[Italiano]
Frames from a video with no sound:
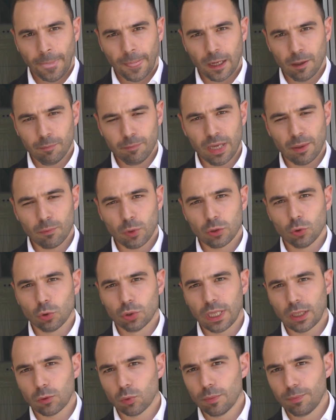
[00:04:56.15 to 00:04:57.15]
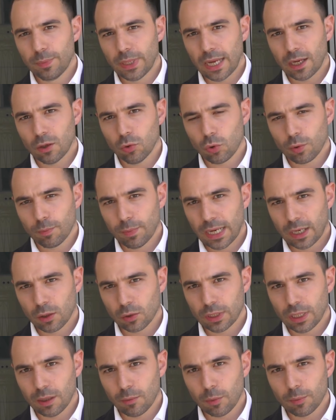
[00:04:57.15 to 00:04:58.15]
Abbiamo adottato il piano
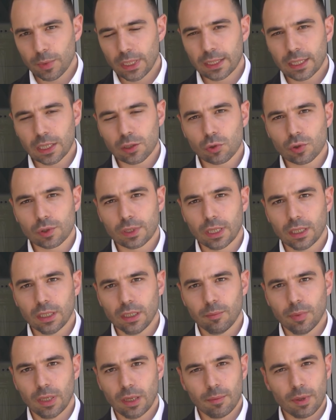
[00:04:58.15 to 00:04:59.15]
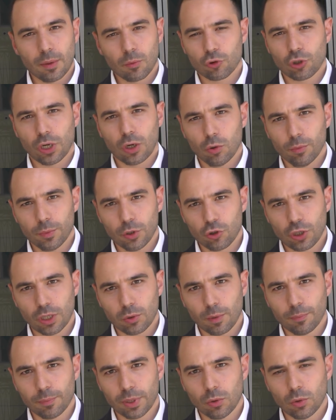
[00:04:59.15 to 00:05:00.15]
urbano della mobilità sostenibile, abbiamo già
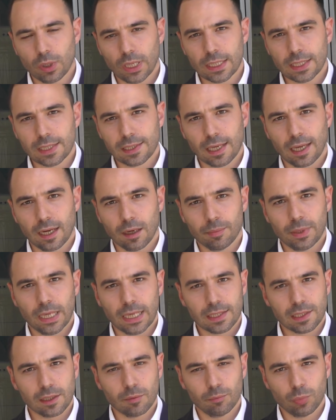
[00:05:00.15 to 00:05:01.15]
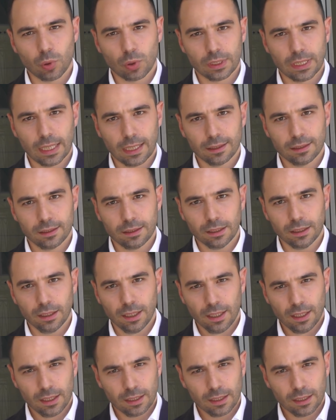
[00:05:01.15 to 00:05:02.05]
cominciato a pedonalizzare piazze importanti